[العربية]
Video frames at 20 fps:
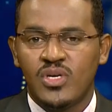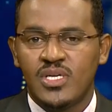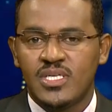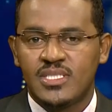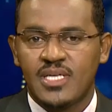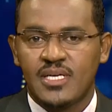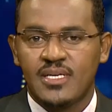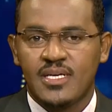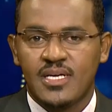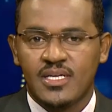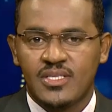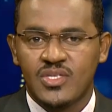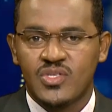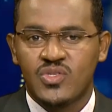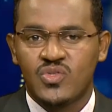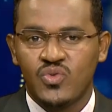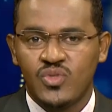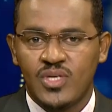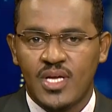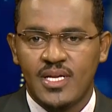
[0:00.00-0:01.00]
للشركة
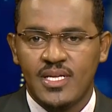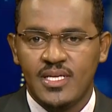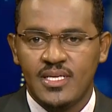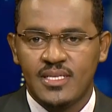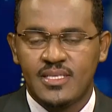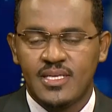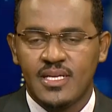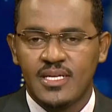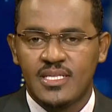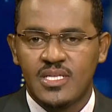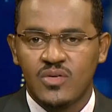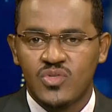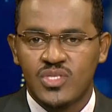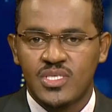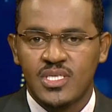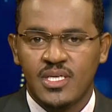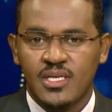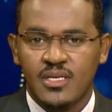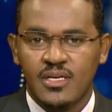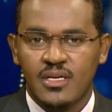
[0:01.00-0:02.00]
السودانية
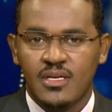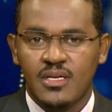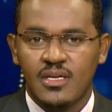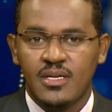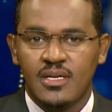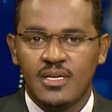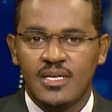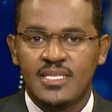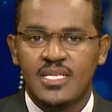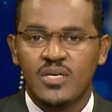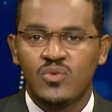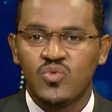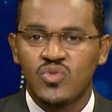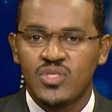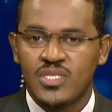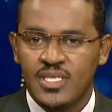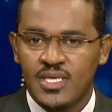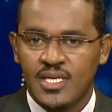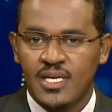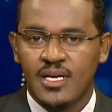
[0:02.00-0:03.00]
لتوسيع
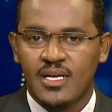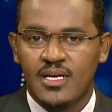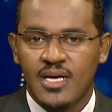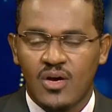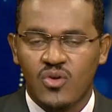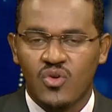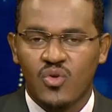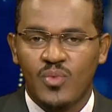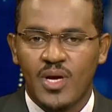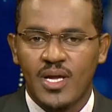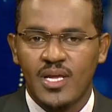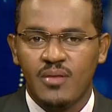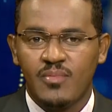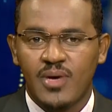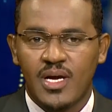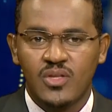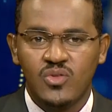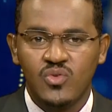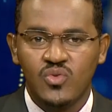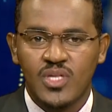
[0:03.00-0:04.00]
لتوزيع الكهرباء
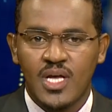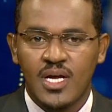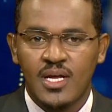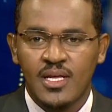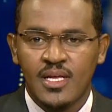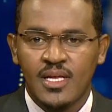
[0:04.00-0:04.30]
المحدودة